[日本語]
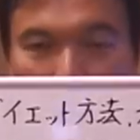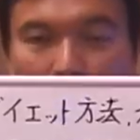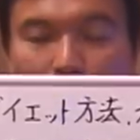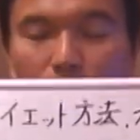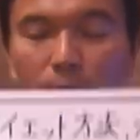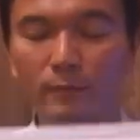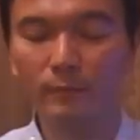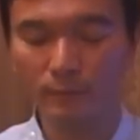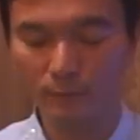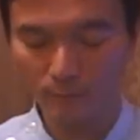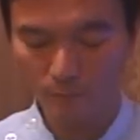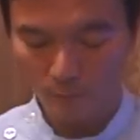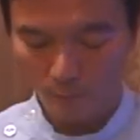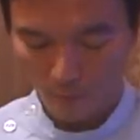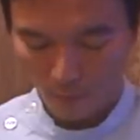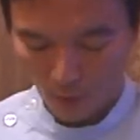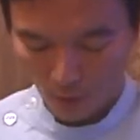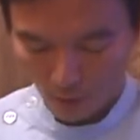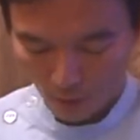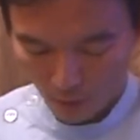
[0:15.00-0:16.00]
す
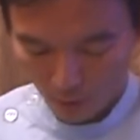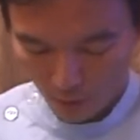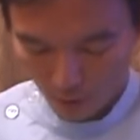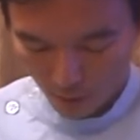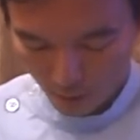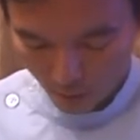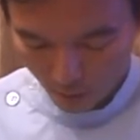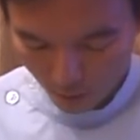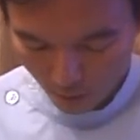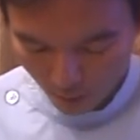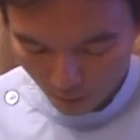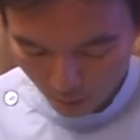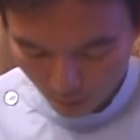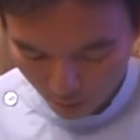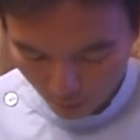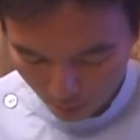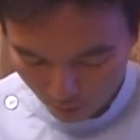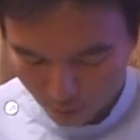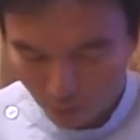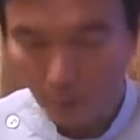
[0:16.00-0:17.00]

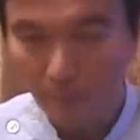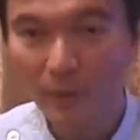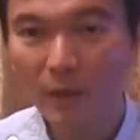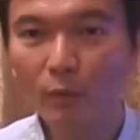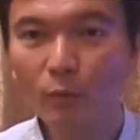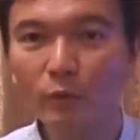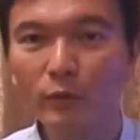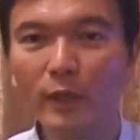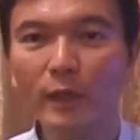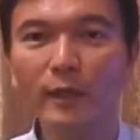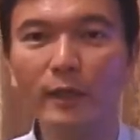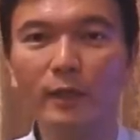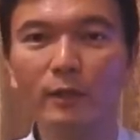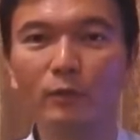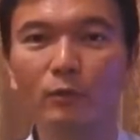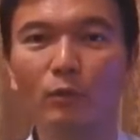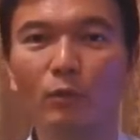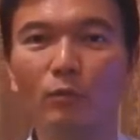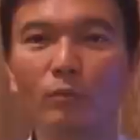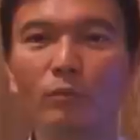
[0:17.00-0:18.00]
えー、卵
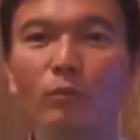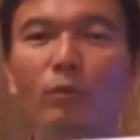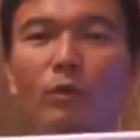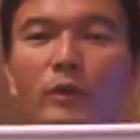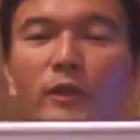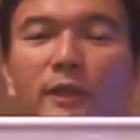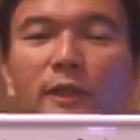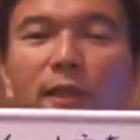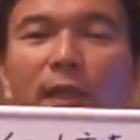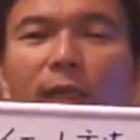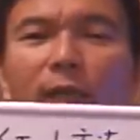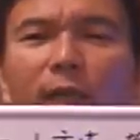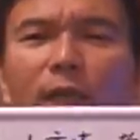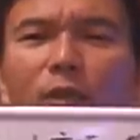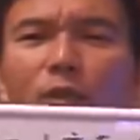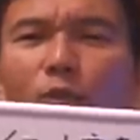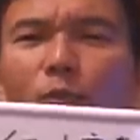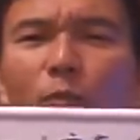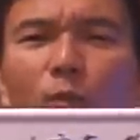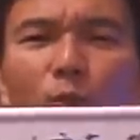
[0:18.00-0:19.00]
ダイエットこれ知らな
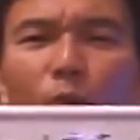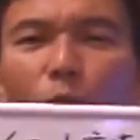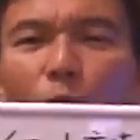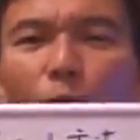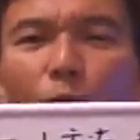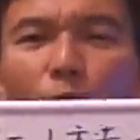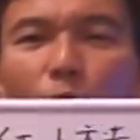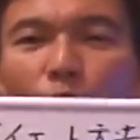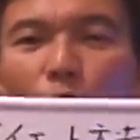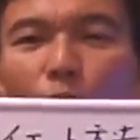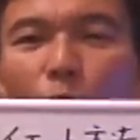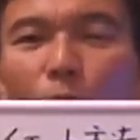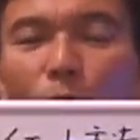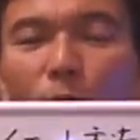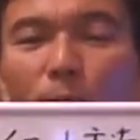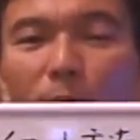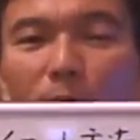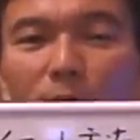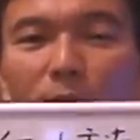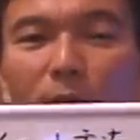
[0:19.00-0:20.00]
い人も多いと
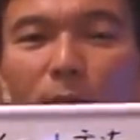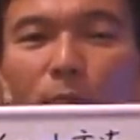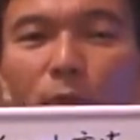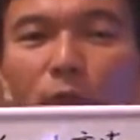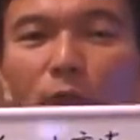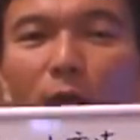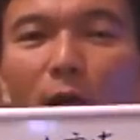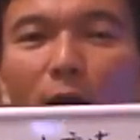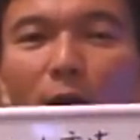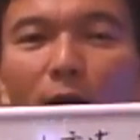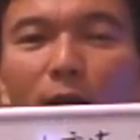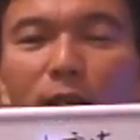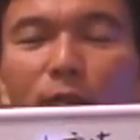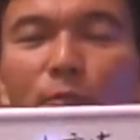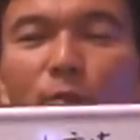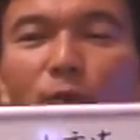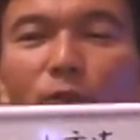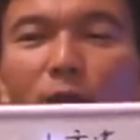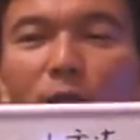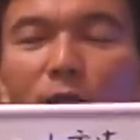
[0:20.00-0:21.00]
思いますが
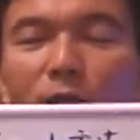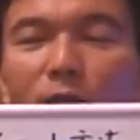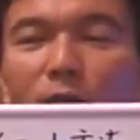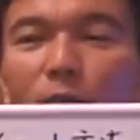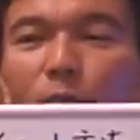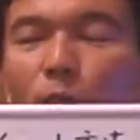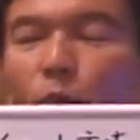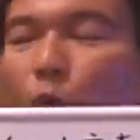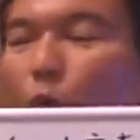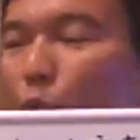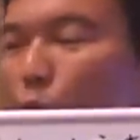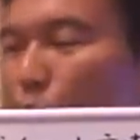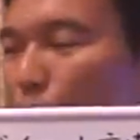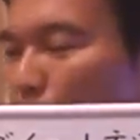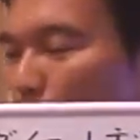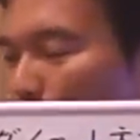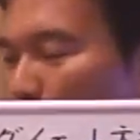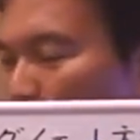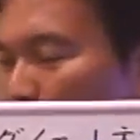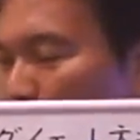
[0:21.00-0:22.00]
昔昔もう
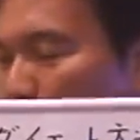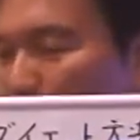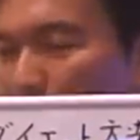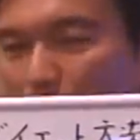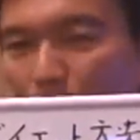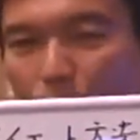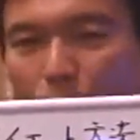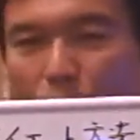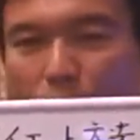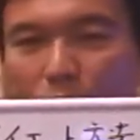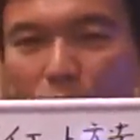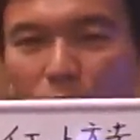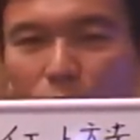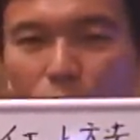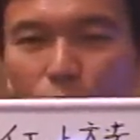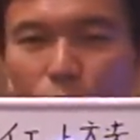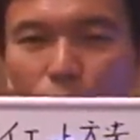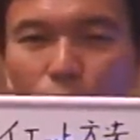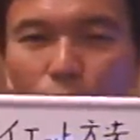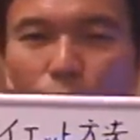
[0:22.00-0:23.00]
どうだろう
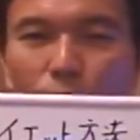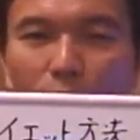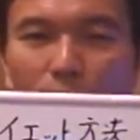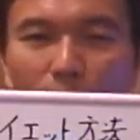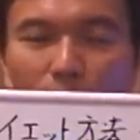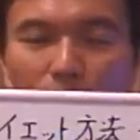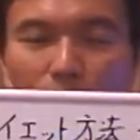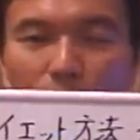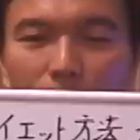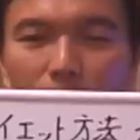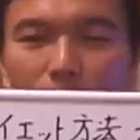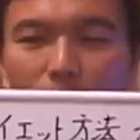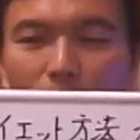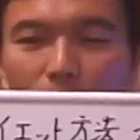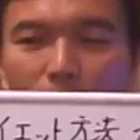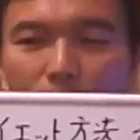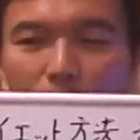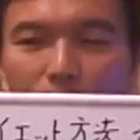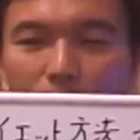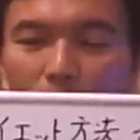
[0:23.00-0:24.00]
20年
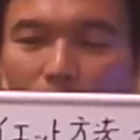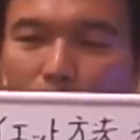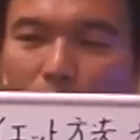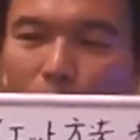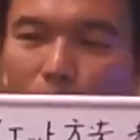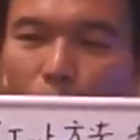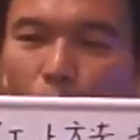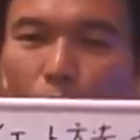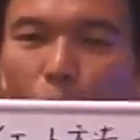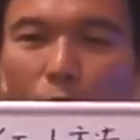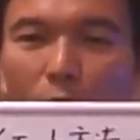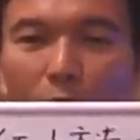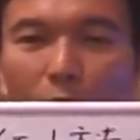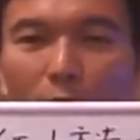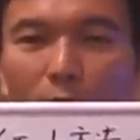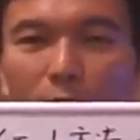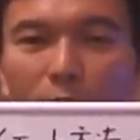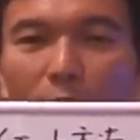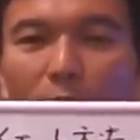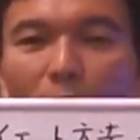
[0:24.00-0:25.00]
いやいやもっとか
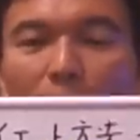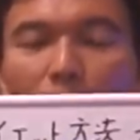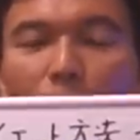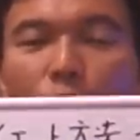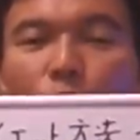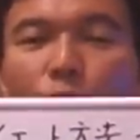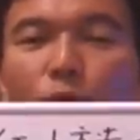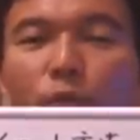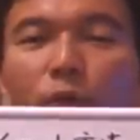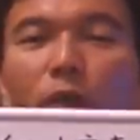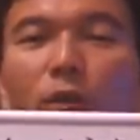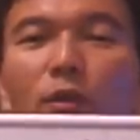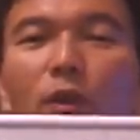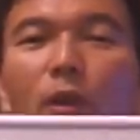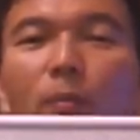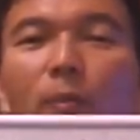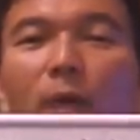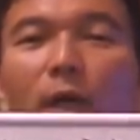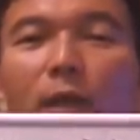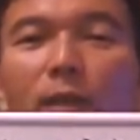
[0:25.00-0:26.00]
な30年ぐ
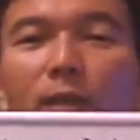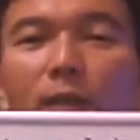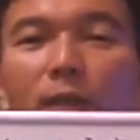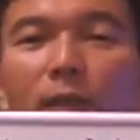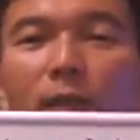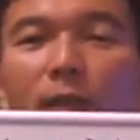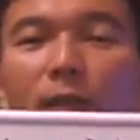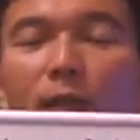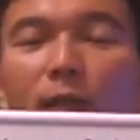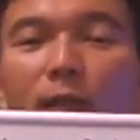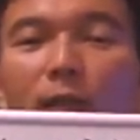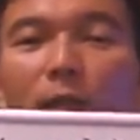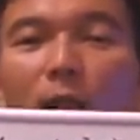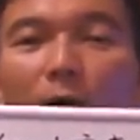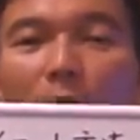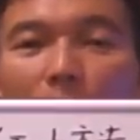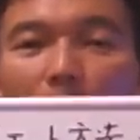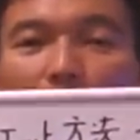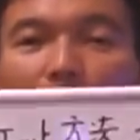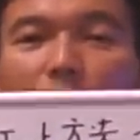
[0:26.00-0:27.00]
らい前に
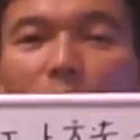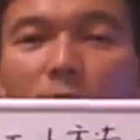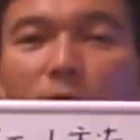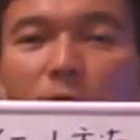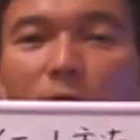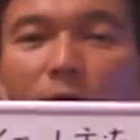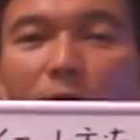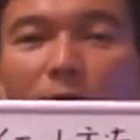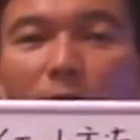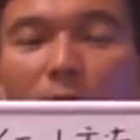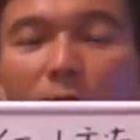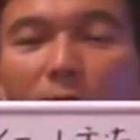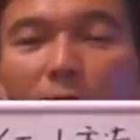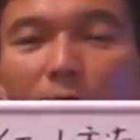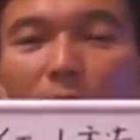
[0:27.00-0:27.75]
流行ったんですね